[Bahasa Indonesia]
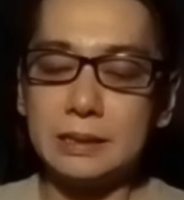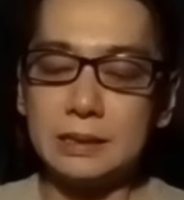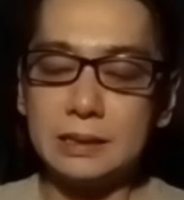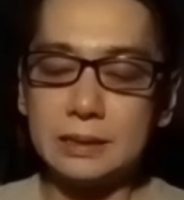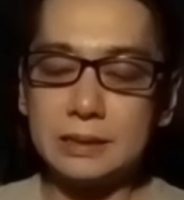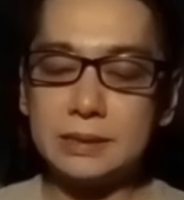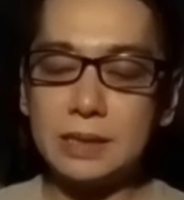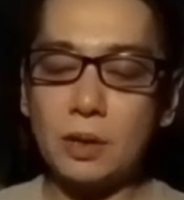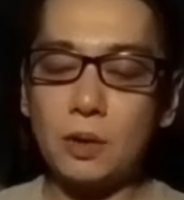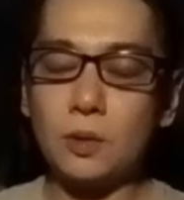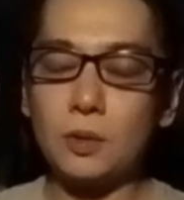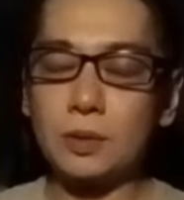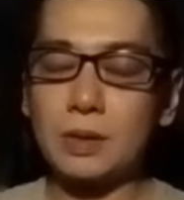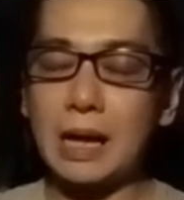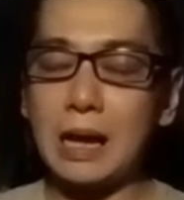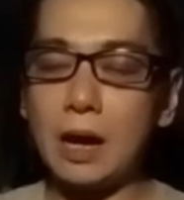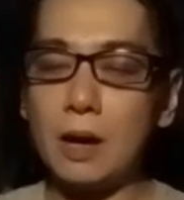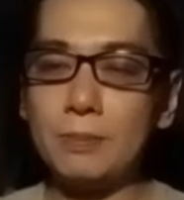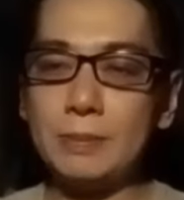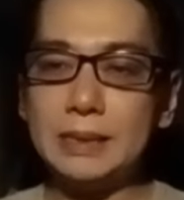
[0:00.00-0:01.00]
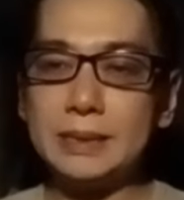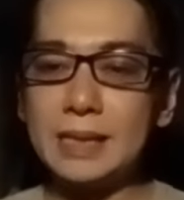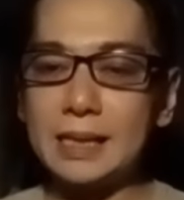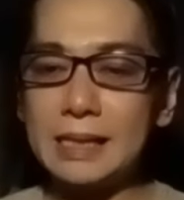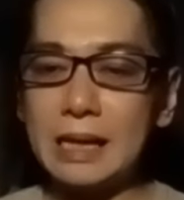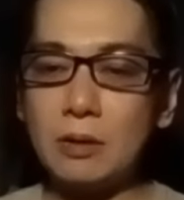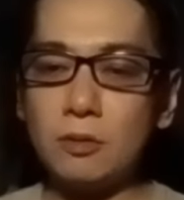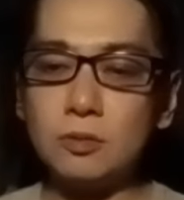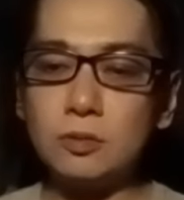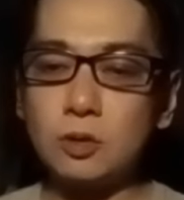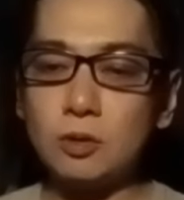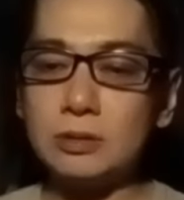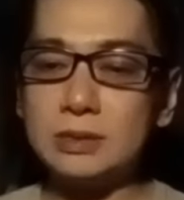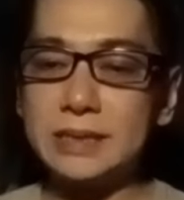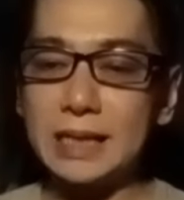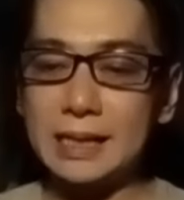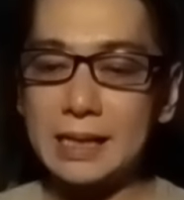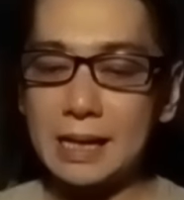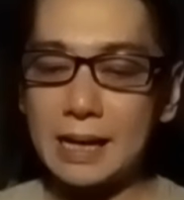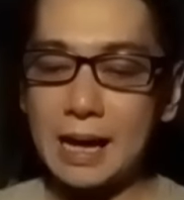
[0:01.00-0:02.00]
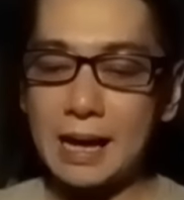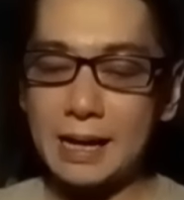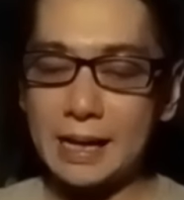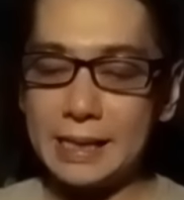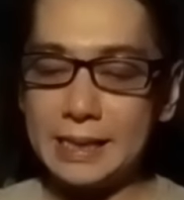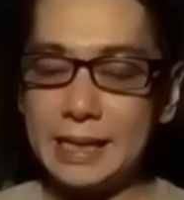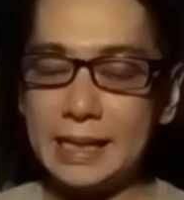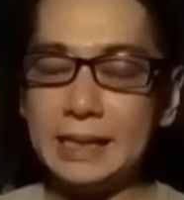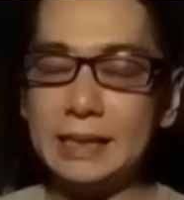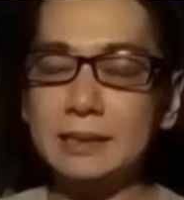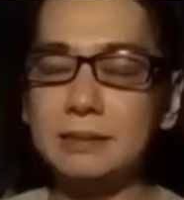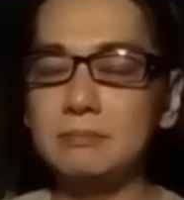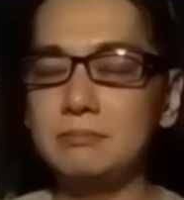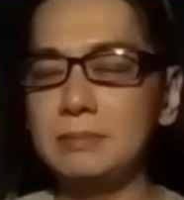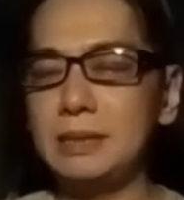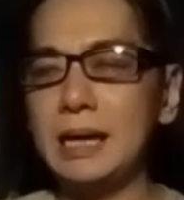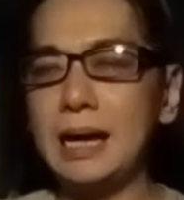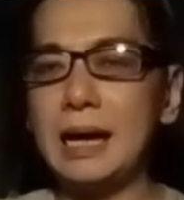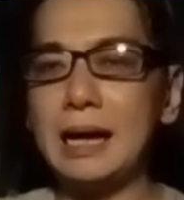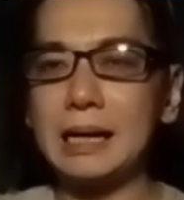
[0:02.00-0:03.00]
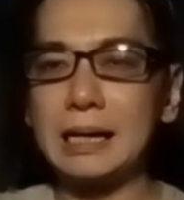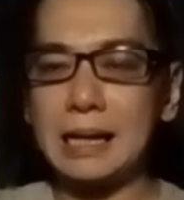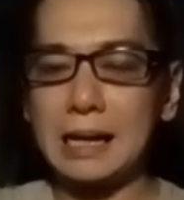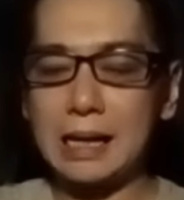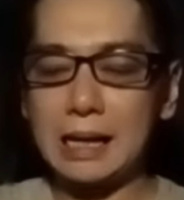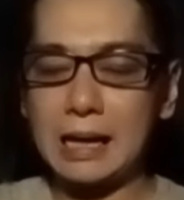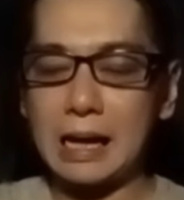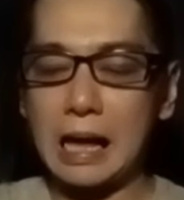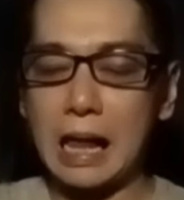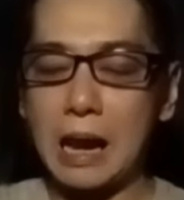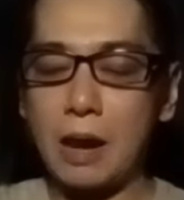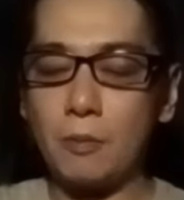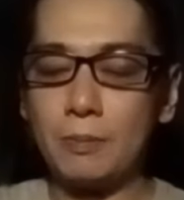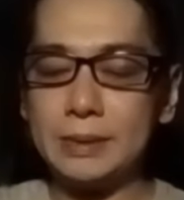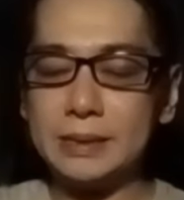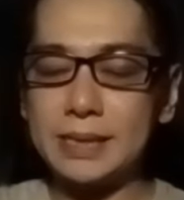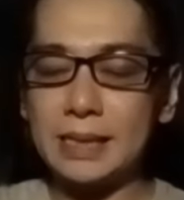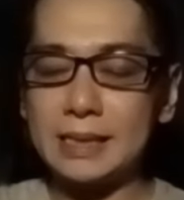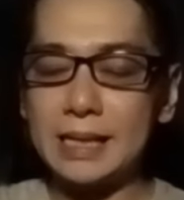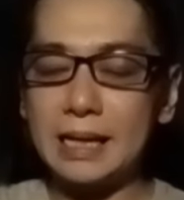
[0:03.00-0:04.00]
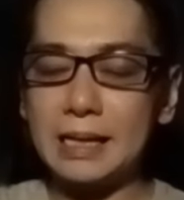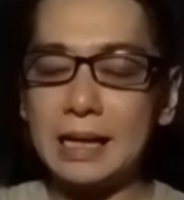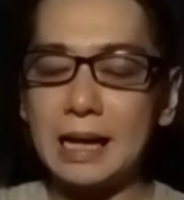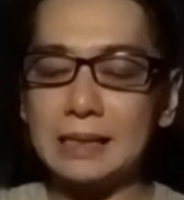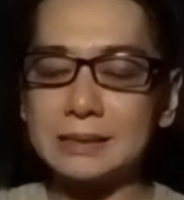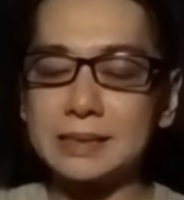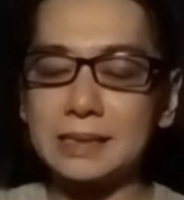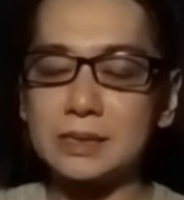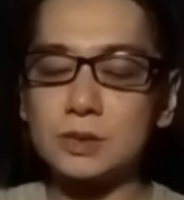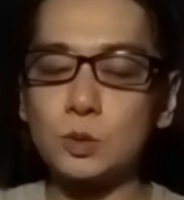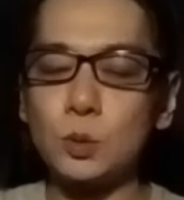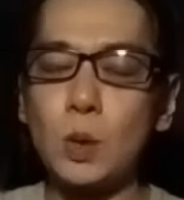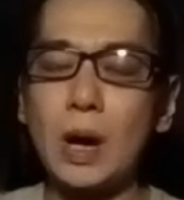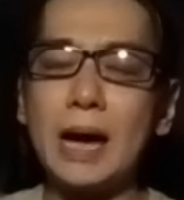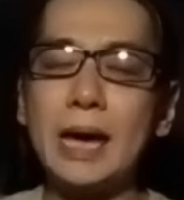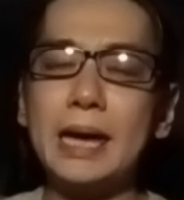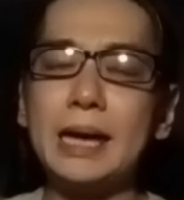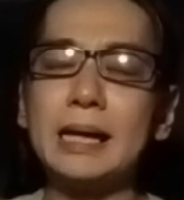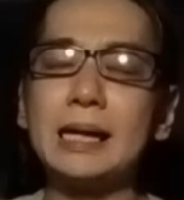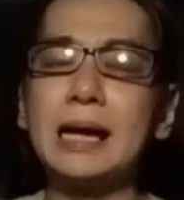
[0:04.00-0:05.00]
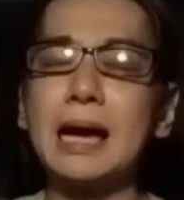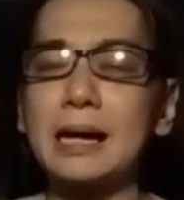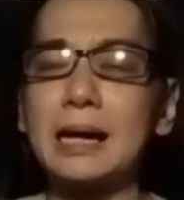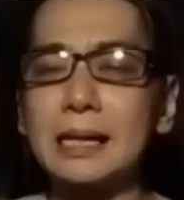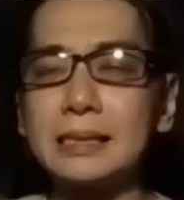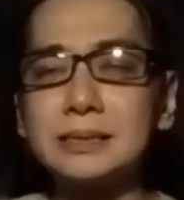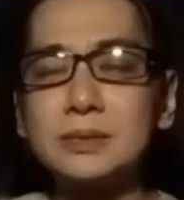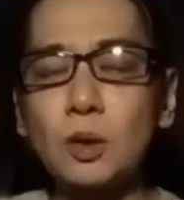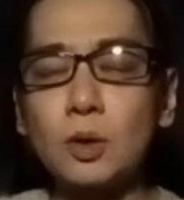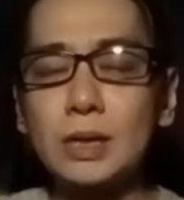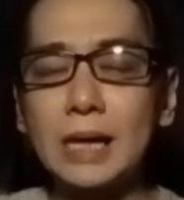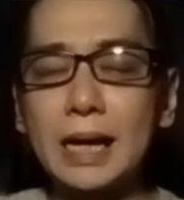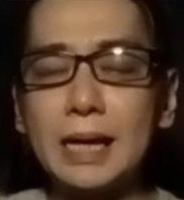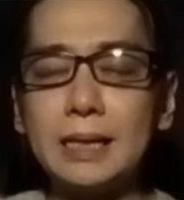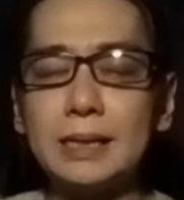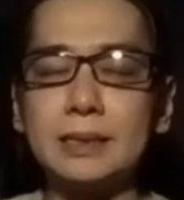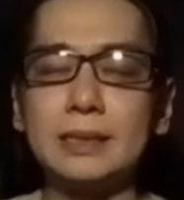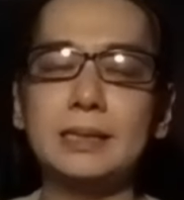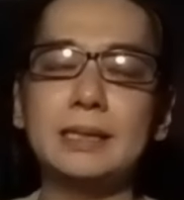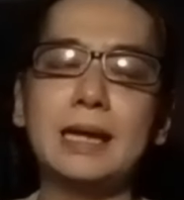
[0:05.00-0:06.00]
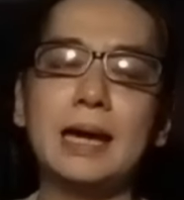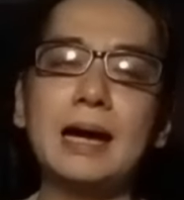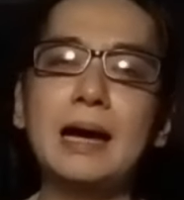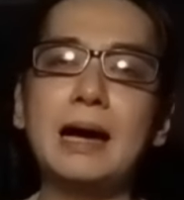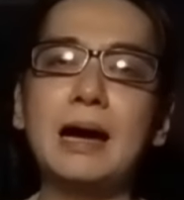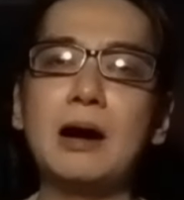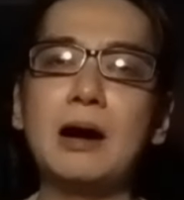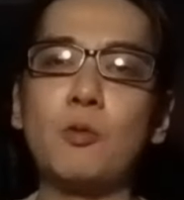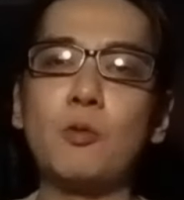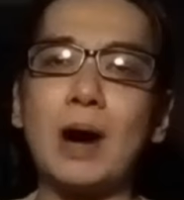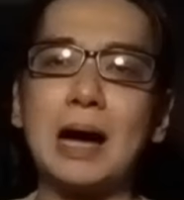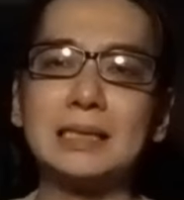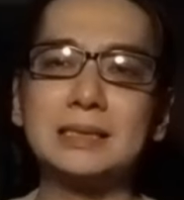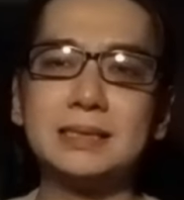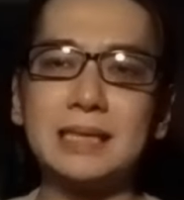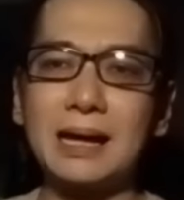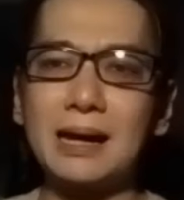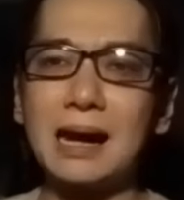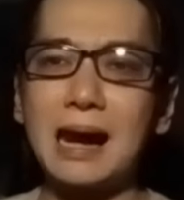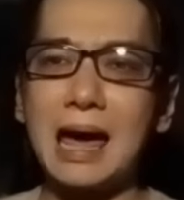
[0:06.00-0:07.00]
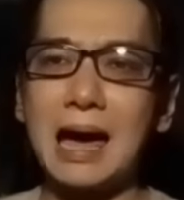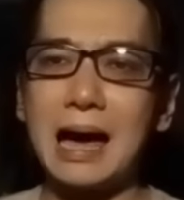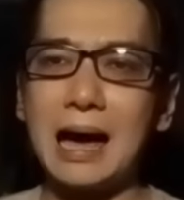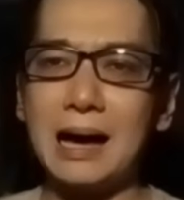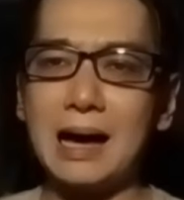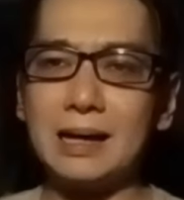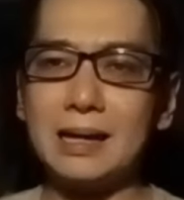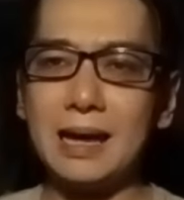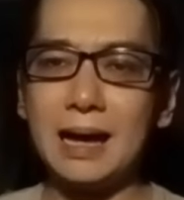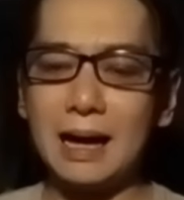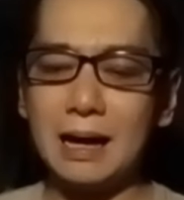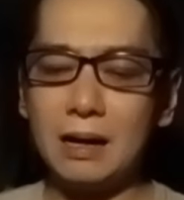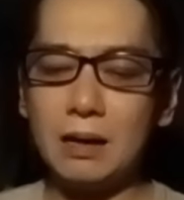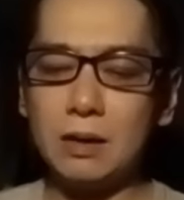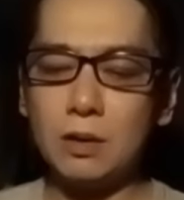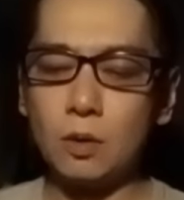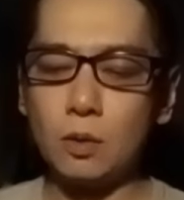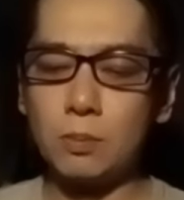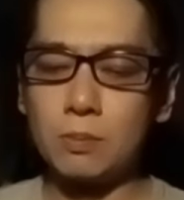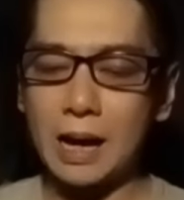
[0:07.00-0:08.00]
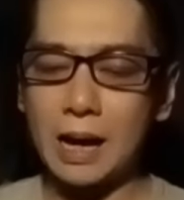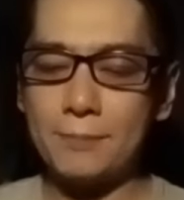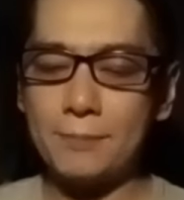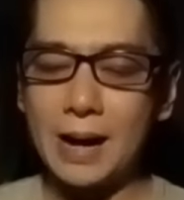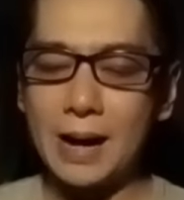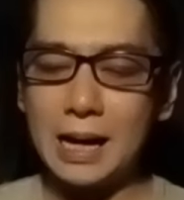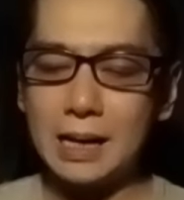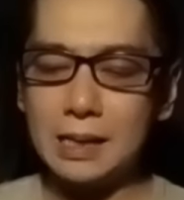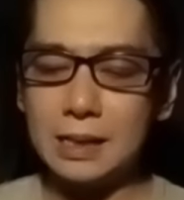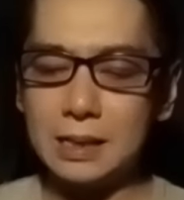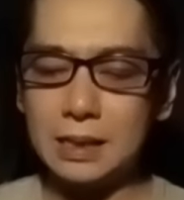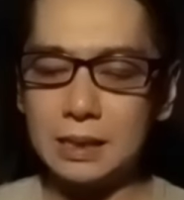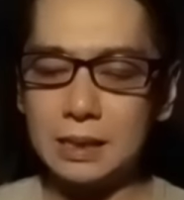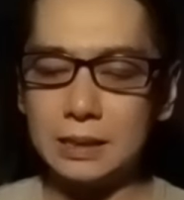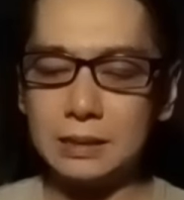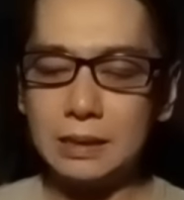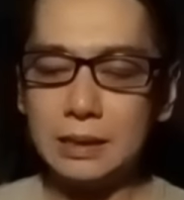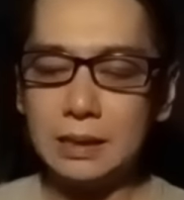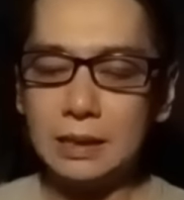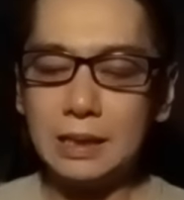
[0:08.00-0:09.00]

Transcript: So, kalau misalnya untuk general reading yang kalau misalnya nggak sesuai, nggak resonate, ya wajar lah ya, lumrah banget.